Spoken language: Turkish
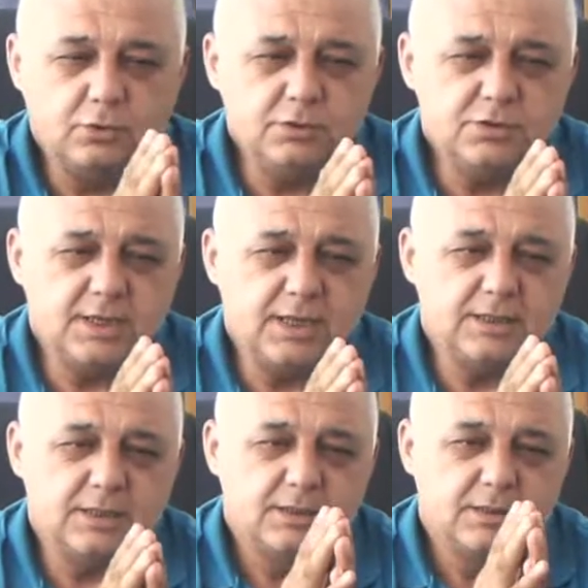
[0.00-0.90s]
O
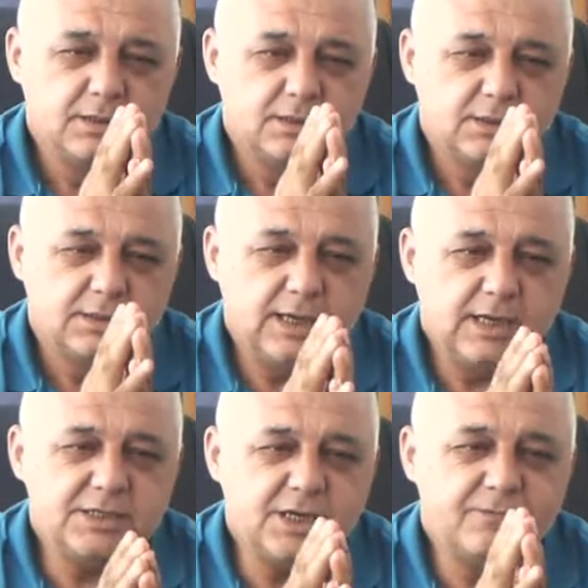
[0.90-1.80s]
yüzden
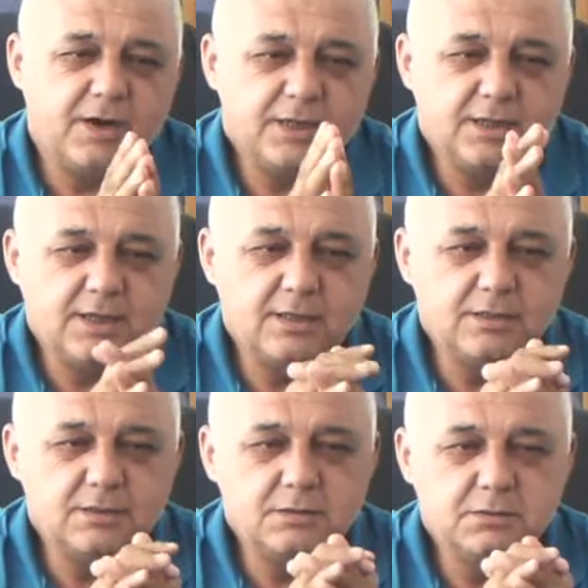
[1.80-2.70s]
gelecek
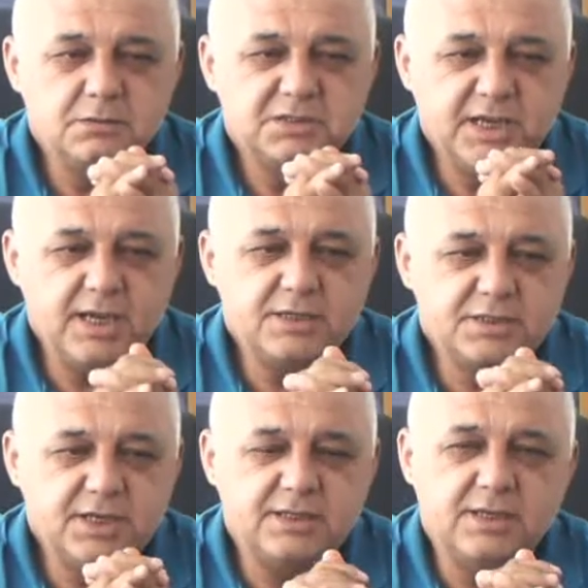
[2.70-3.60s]
vadeden
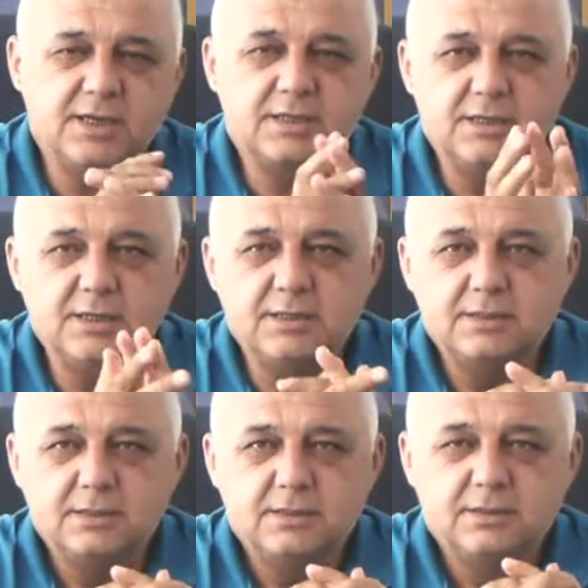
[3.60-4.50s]
genç, yetenekli,
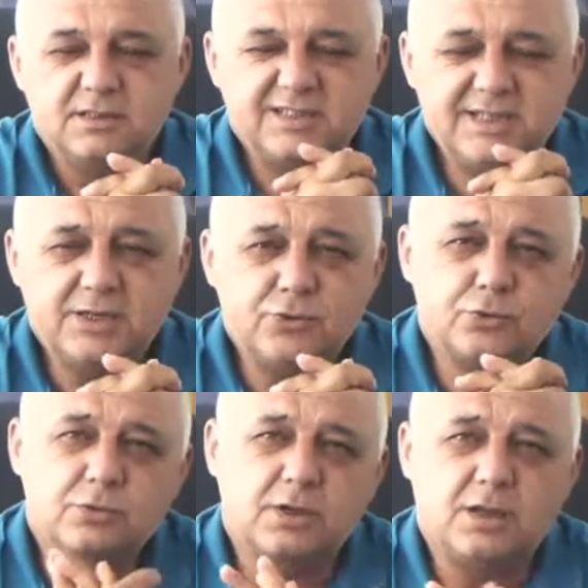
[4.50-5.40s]
zeki
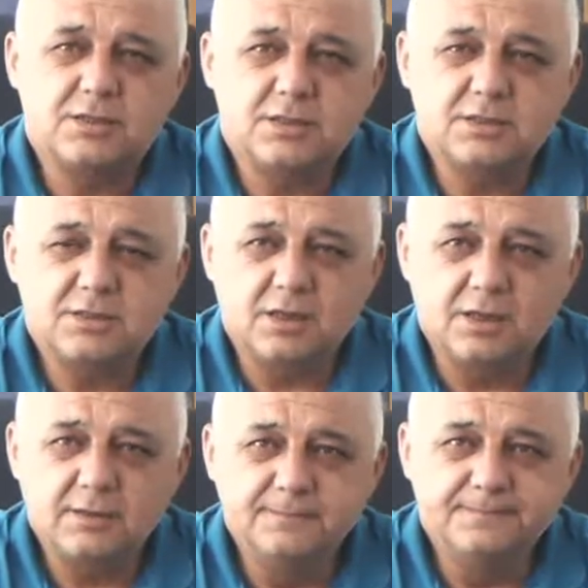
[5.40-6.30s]
çocuklar alacağız
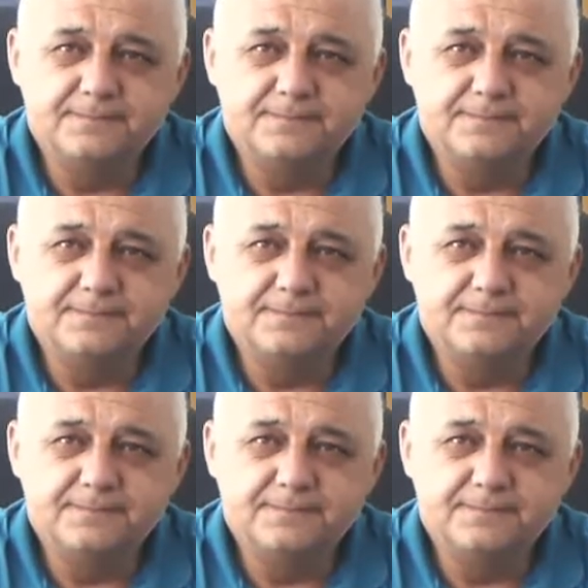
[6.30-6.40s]
inşallah.